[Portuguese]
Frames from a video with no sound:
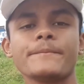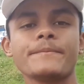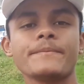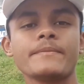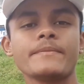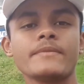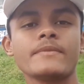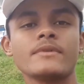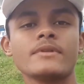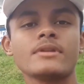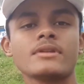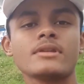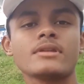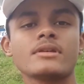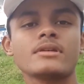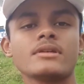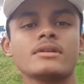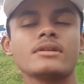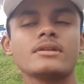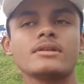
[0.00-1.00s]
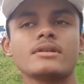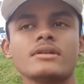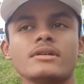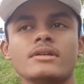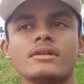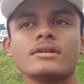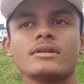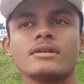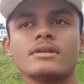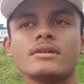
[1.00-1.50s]

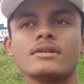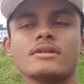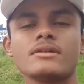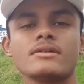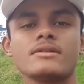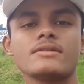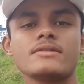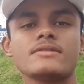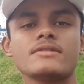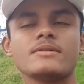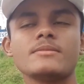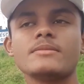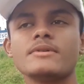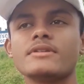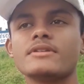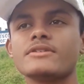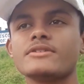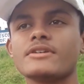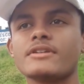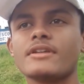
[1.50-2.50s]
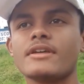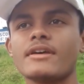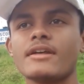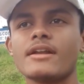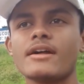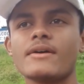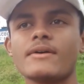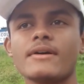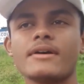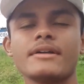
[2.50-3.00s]
Esse beat
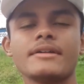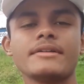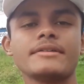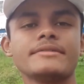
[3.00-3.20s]
general, ó.